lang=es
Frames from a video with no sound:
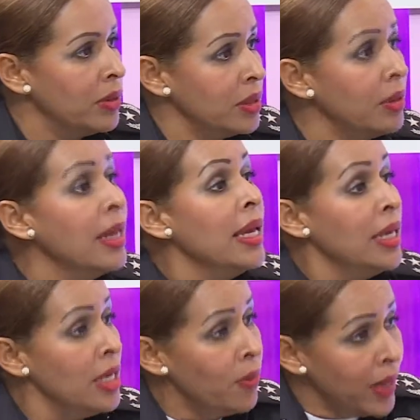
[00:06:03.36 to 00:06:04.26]
de esto,
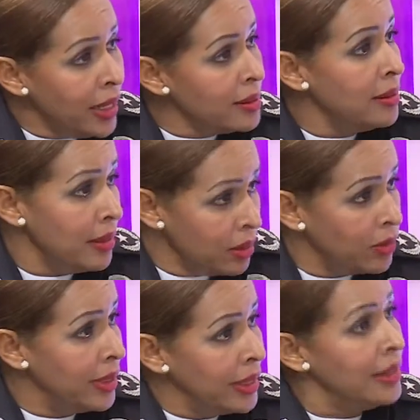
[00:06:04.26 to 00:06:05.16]
y ver si dentro
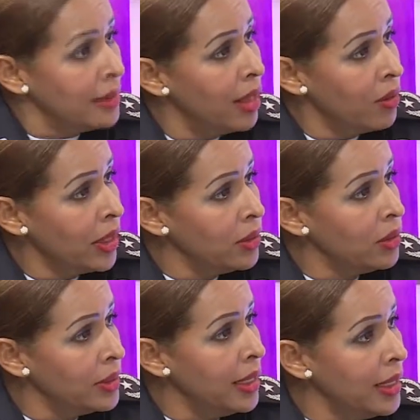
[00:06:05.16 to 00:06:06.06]
del listado que ellos
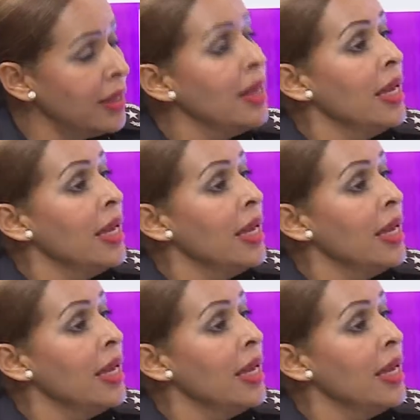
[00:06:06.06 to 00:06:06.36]
tienen,